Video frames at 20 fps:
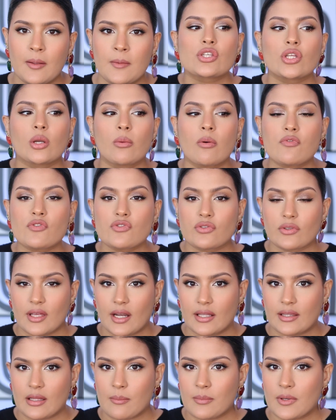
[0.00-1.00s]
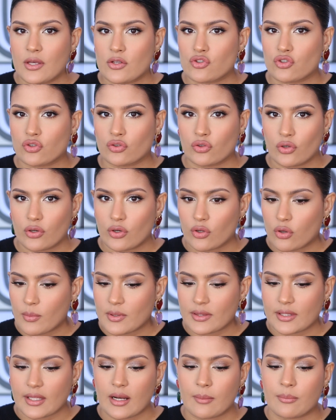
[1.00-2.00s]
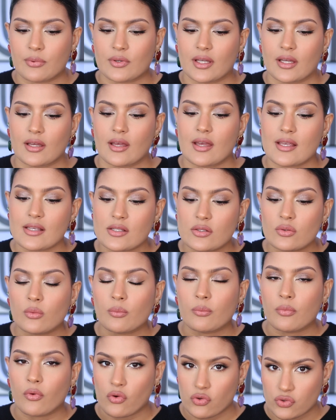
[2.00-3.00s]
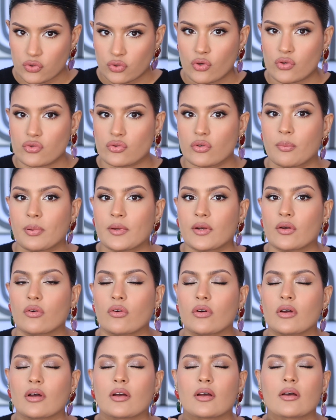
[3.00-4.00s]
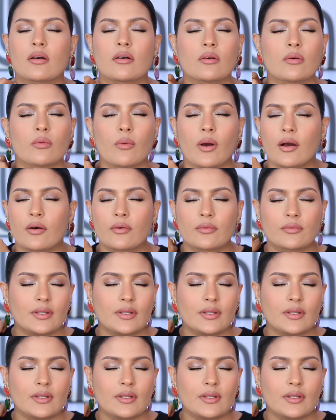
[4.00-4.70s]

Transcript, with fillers: Si no me funcionara tan bien, yo no lo recomendara porque es costoso, pero Wow,